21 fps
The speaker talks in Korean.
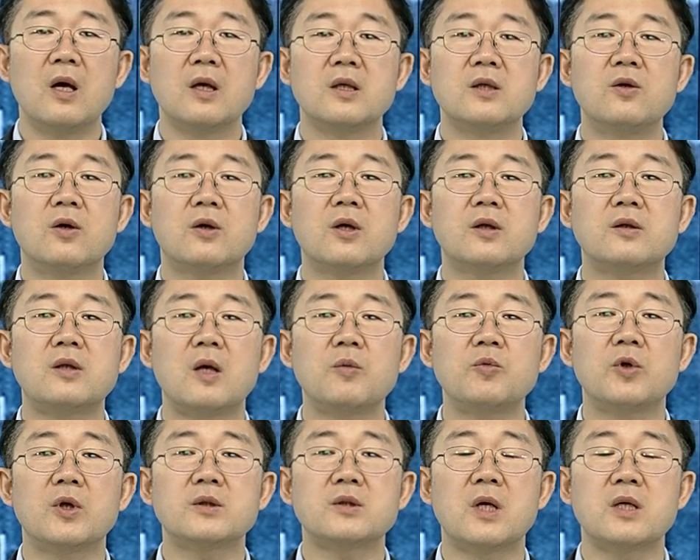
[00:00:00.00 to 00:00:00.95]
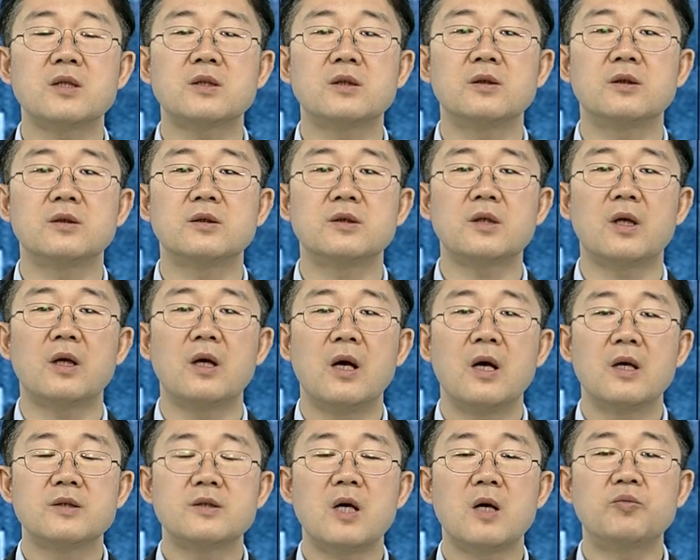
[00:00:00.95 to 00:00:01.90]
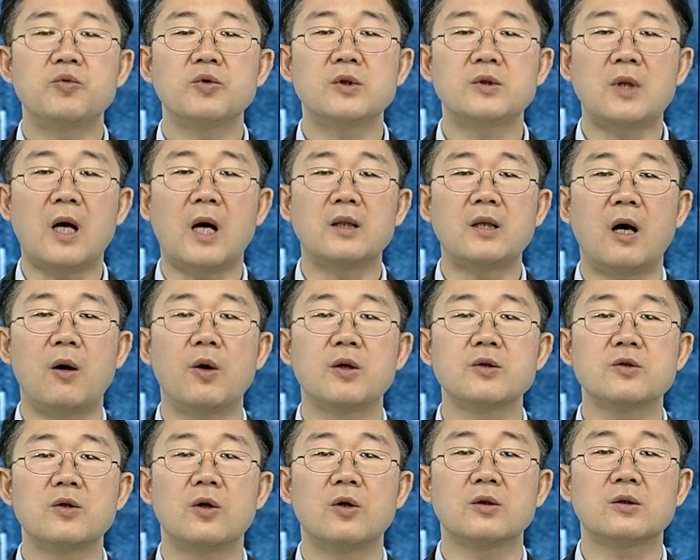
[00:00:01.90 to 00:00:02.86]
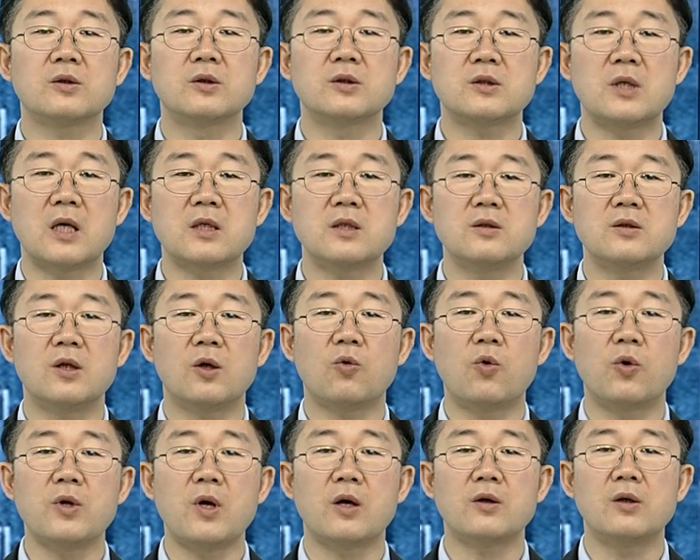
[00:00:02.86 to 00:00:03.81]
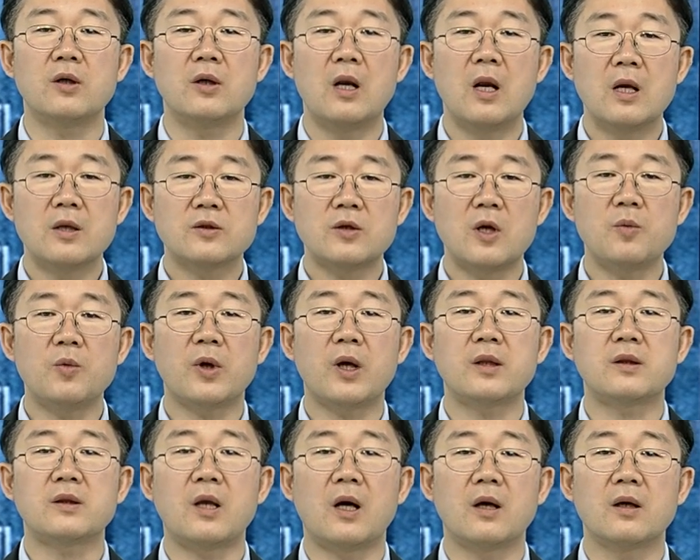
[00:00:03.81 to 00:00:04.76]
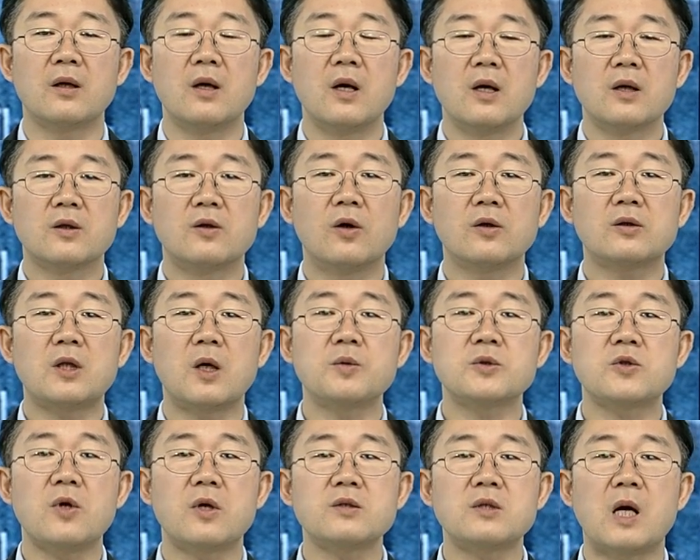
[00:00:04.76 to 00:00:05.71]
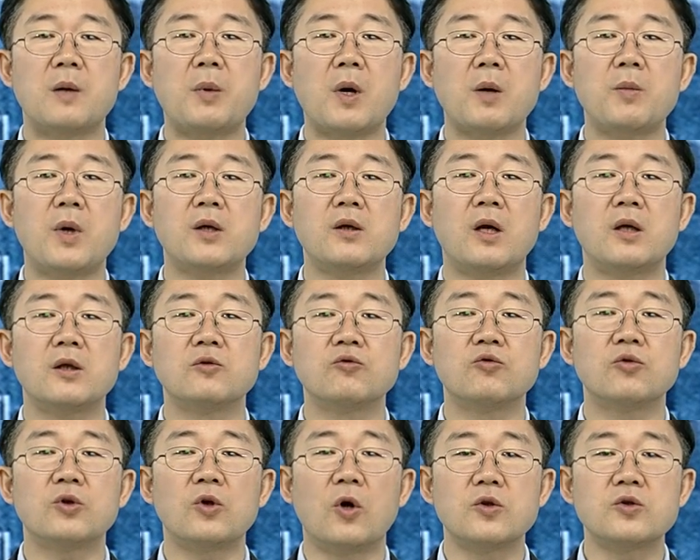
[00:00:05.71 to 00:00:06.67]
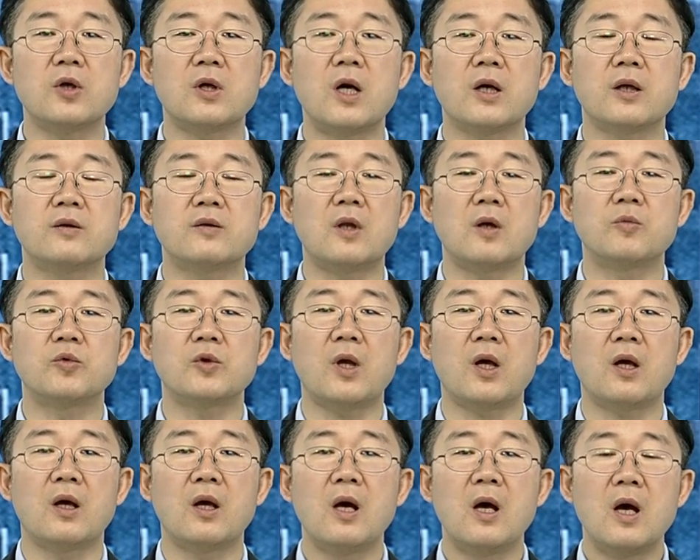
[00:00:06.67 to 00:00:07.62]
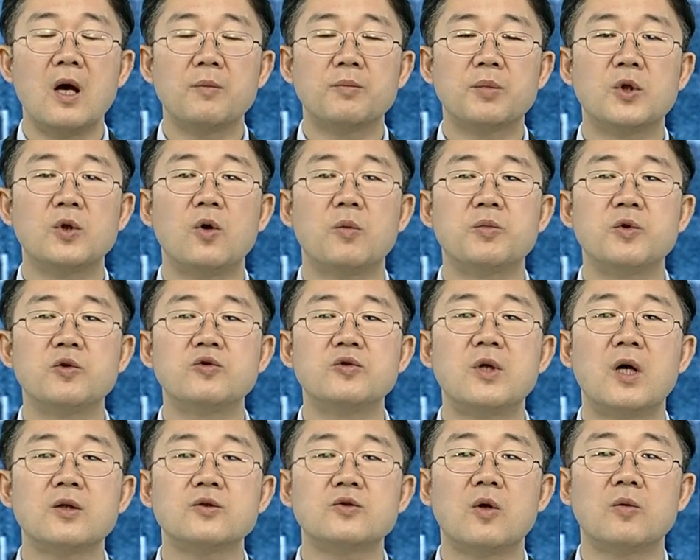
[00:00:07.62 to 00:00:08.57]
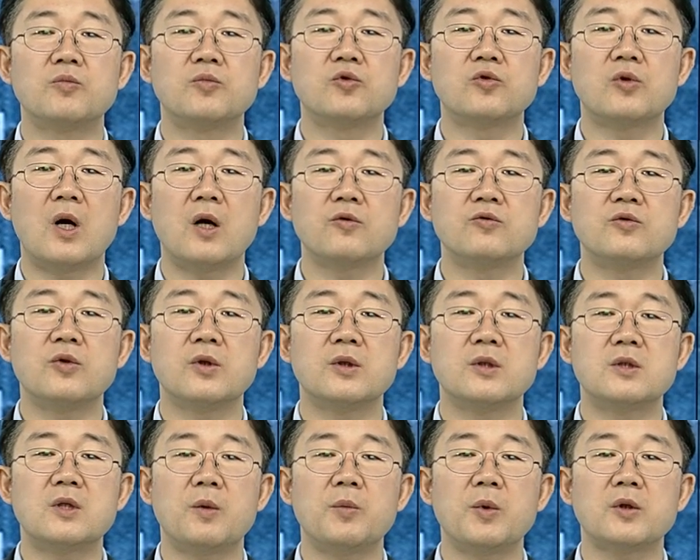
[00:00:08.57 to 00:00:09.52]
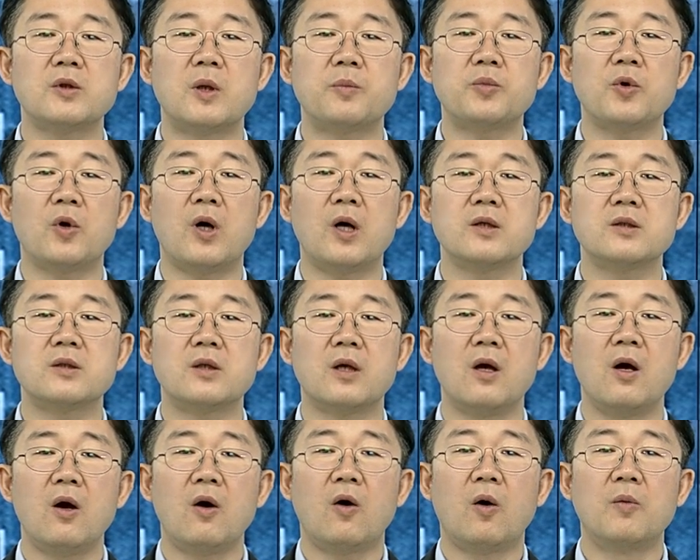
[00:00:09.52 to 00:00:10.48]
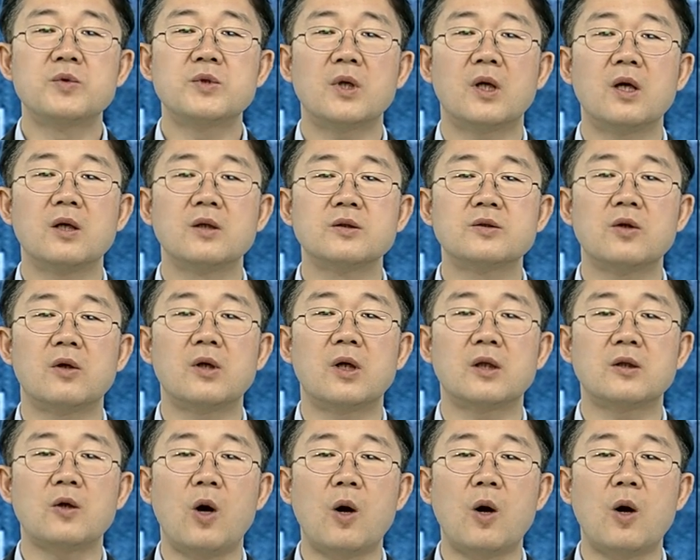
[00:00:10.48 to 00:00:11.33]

이렇기 때문에 사실은 이제 세 분이 다 나와서 그 자신들의 공약을 설명했다. 그렇다면 1,400만이라는 인구는 여전하기 때문에 비록 민주당 정부가 윤석 이재명 대표가 이제 엄청난 의석을 갖다